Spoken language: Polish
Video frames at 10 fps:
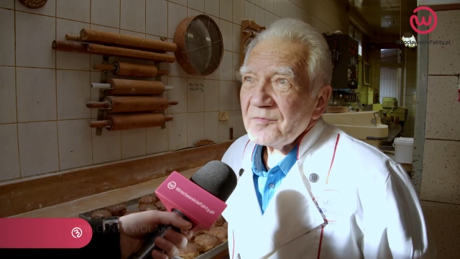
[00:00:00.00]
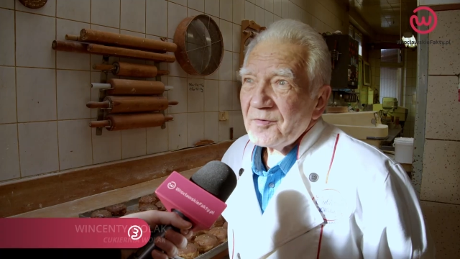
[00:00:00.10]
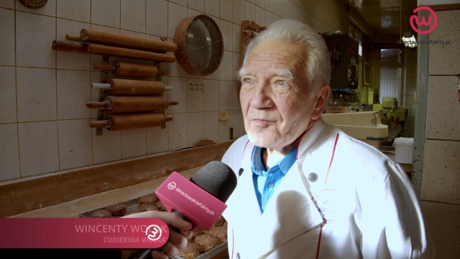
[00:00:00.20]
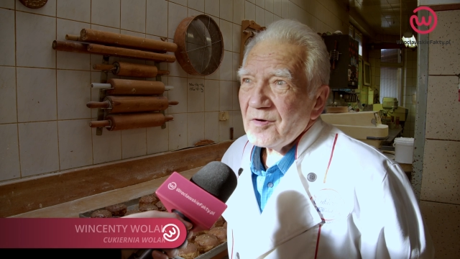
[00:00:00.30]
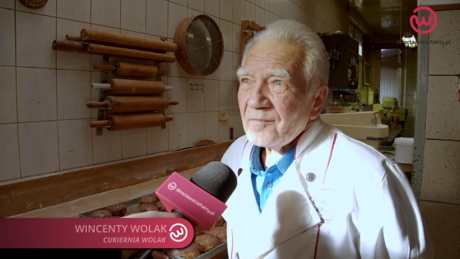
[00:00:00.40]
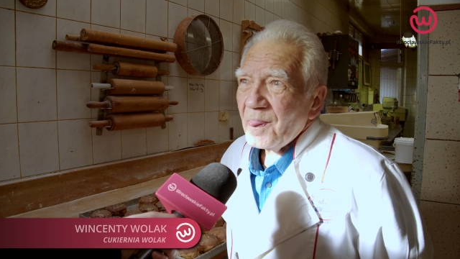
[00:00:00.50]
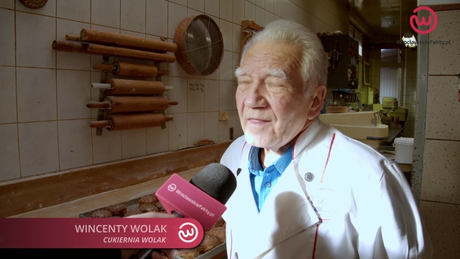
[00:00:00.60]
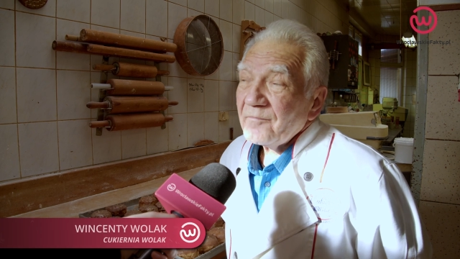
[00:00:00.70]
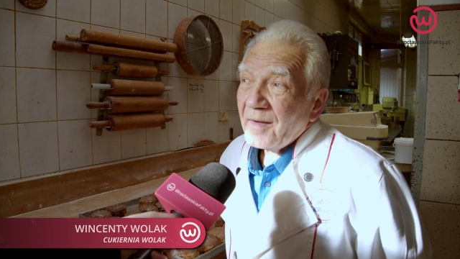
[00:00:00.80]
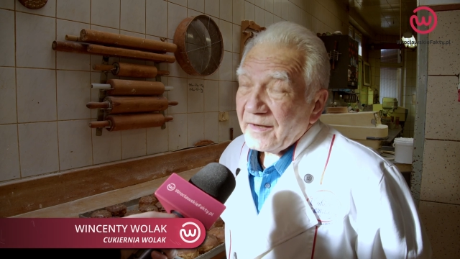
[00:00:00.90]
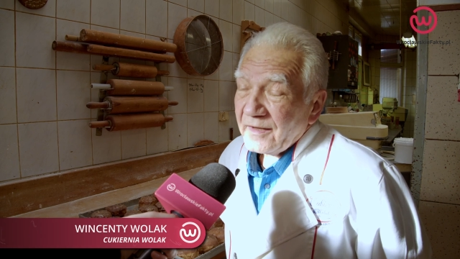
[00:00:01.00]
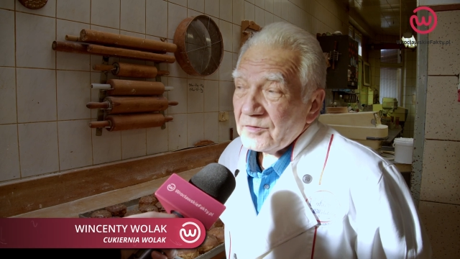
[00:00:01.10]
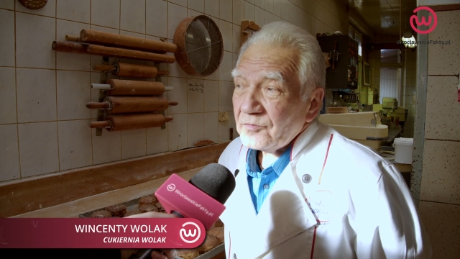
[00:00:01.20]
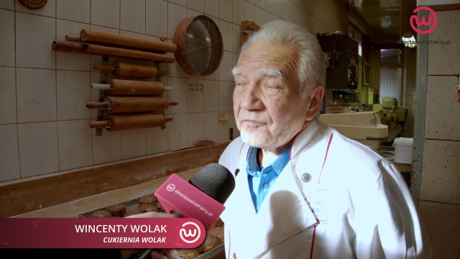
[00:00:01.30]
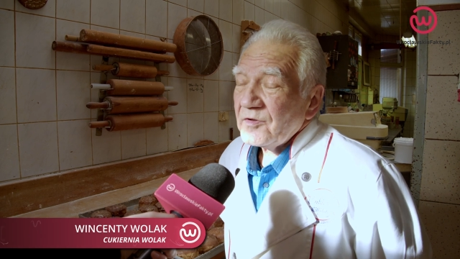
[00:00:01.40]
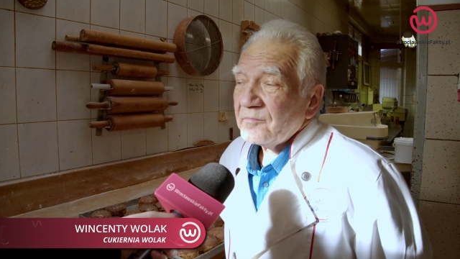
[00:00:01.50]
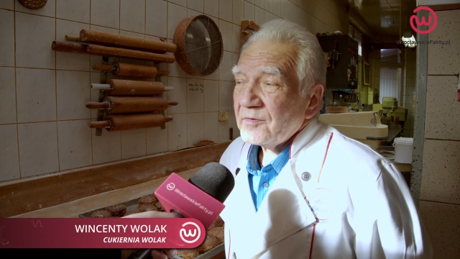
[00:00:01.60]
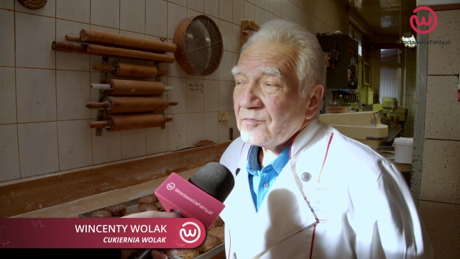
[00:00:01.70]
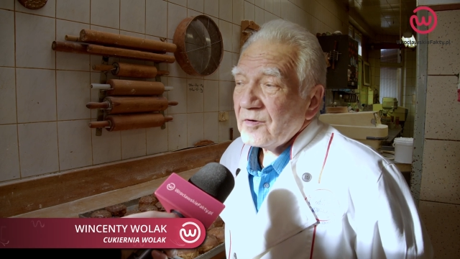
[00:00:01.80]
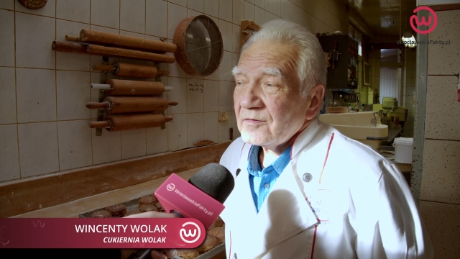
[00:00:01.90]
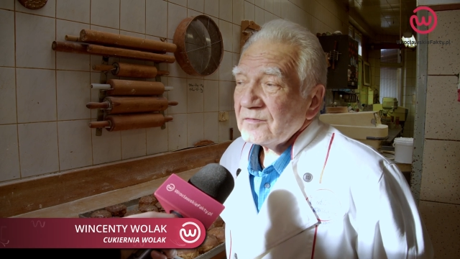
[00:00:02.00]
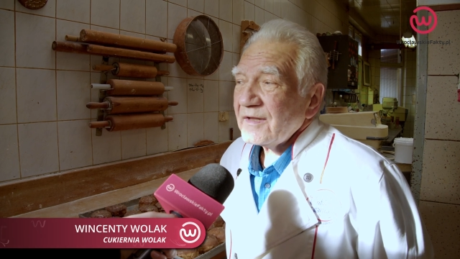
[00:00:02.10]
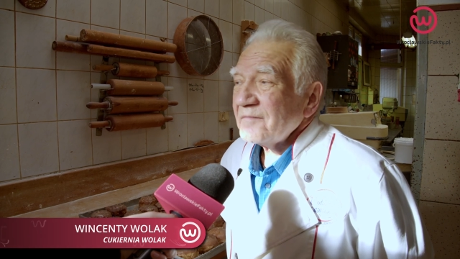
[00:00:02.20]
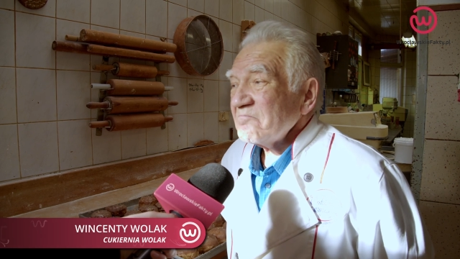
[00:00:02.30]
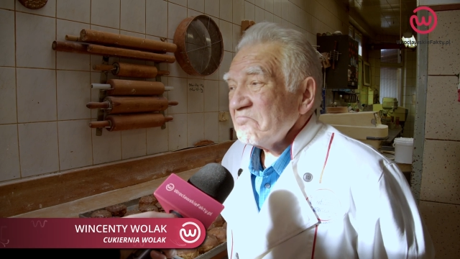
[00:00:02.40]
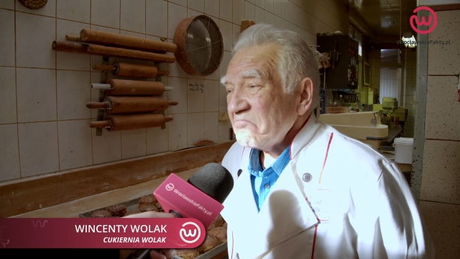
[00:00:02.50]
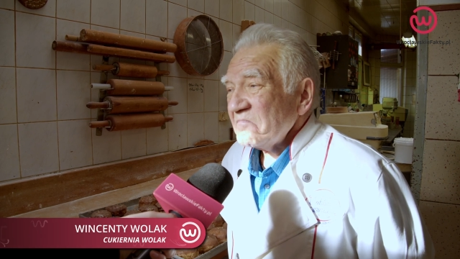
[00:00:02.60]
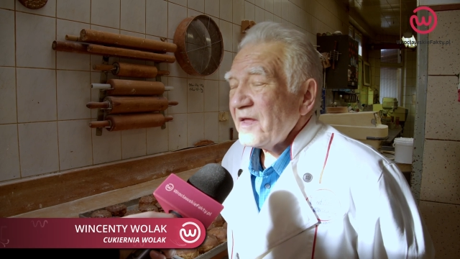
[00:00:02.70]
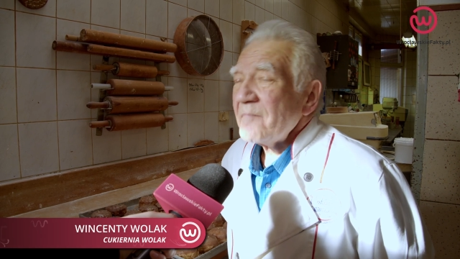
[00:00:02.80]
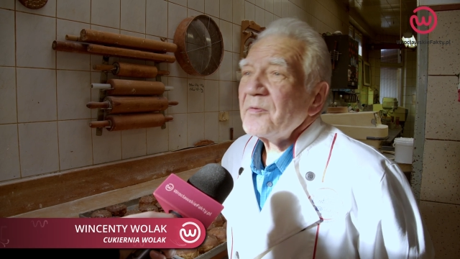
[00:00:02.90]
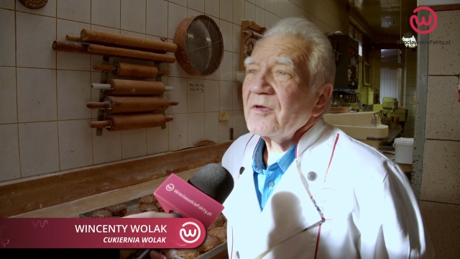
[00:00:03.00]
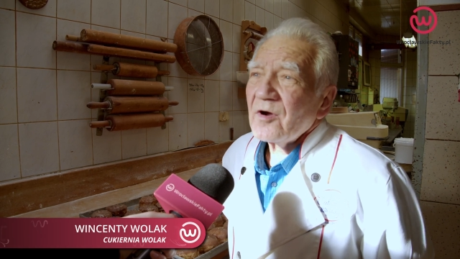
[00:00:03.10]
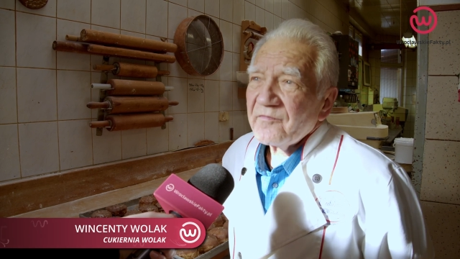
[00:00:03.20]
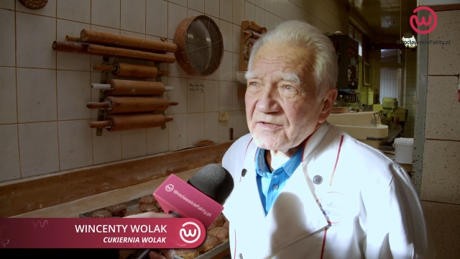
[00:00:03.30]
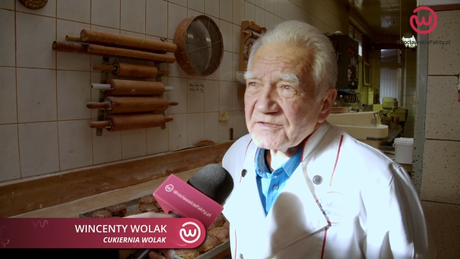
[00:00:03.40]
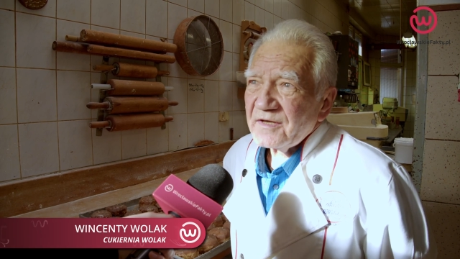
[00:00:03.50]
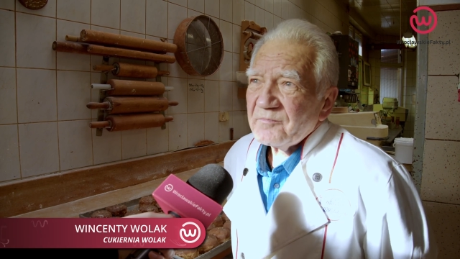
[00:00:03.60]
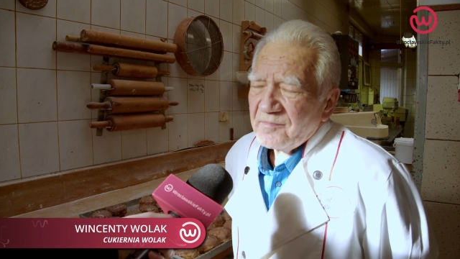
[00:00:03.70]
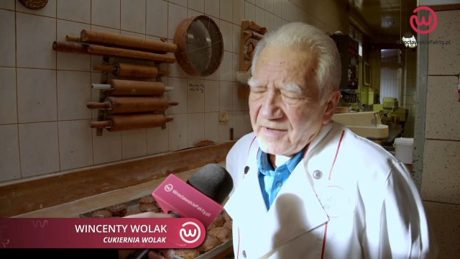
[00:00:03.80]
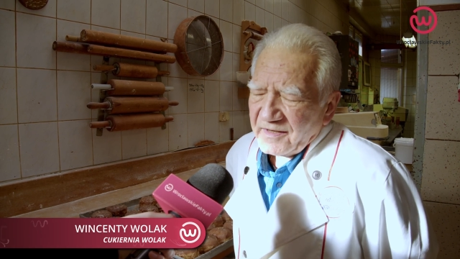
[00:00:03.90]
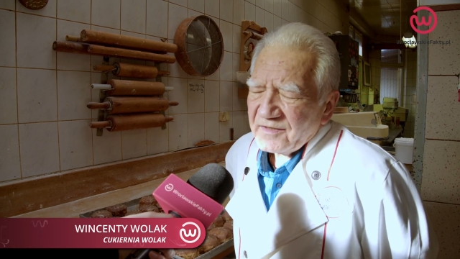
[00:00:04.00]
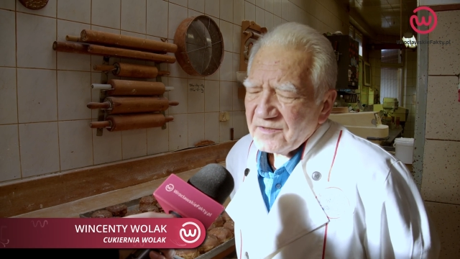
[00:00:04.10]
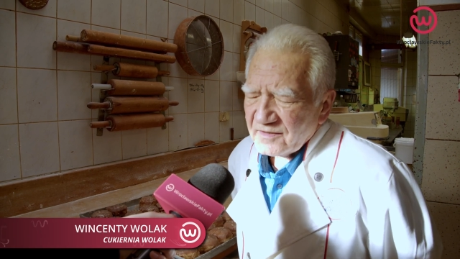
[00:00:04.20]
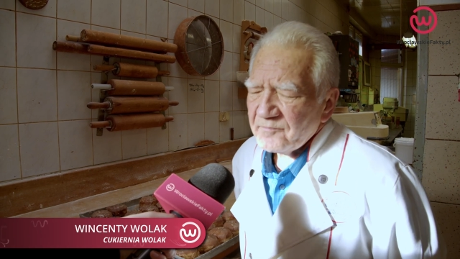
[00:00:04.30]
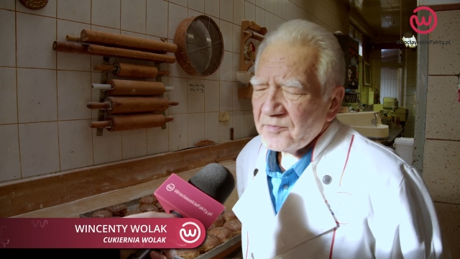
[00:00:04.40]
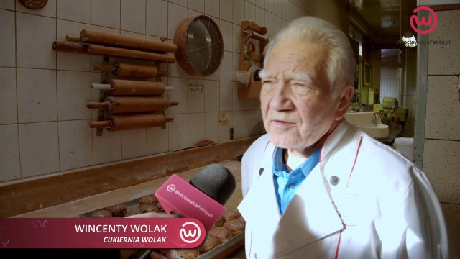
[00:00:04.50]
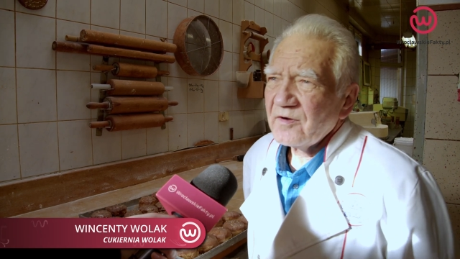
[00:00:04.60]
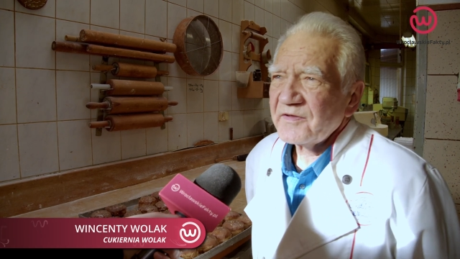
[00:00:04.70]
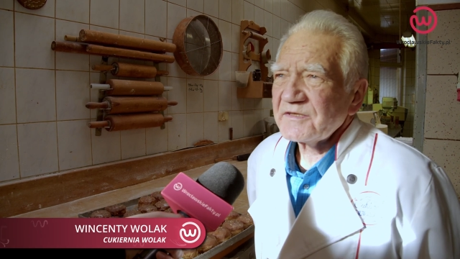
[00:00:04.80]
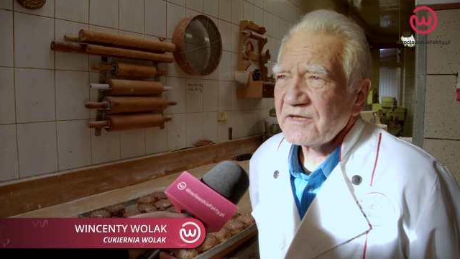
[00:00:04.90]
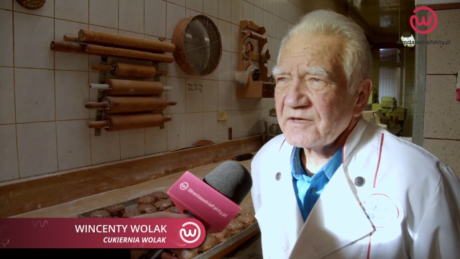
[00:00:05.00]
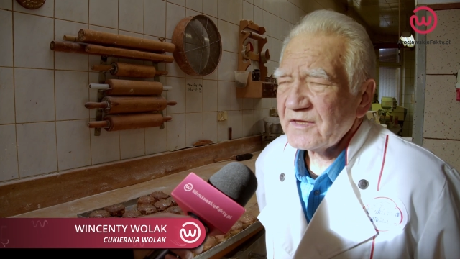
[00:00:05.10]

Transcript: było marketów, nie było tam dumpingowych cen, bo markety dumpingowe ceny